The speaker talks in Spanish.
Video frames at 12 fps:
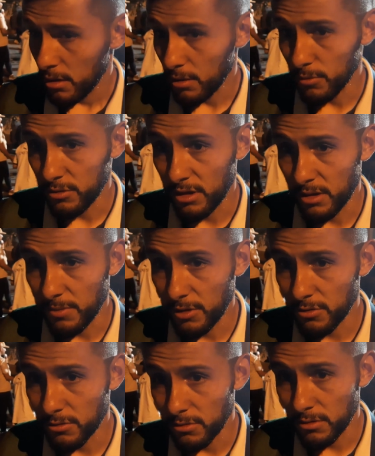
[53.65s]
como te
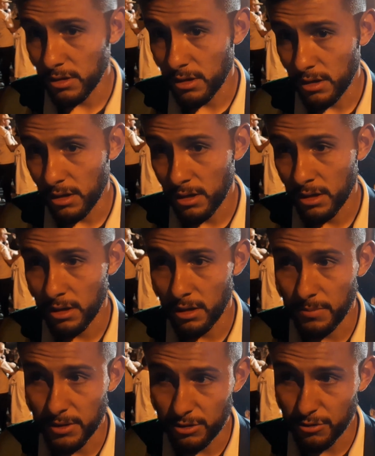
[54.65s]
repito, el,
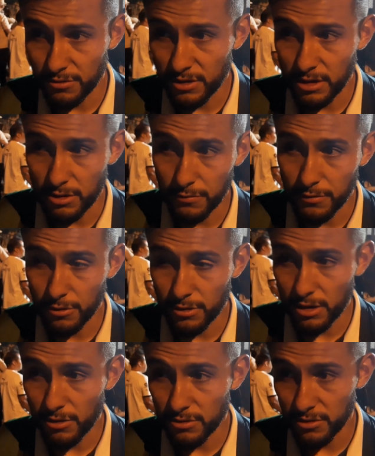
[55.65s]
partido se inclinó a favor de
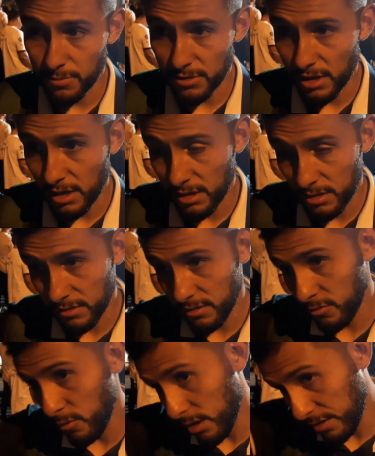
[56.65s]
ellos después de,
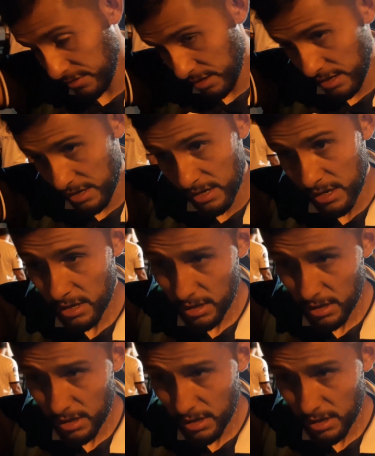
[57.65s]
esas jugadas ahí,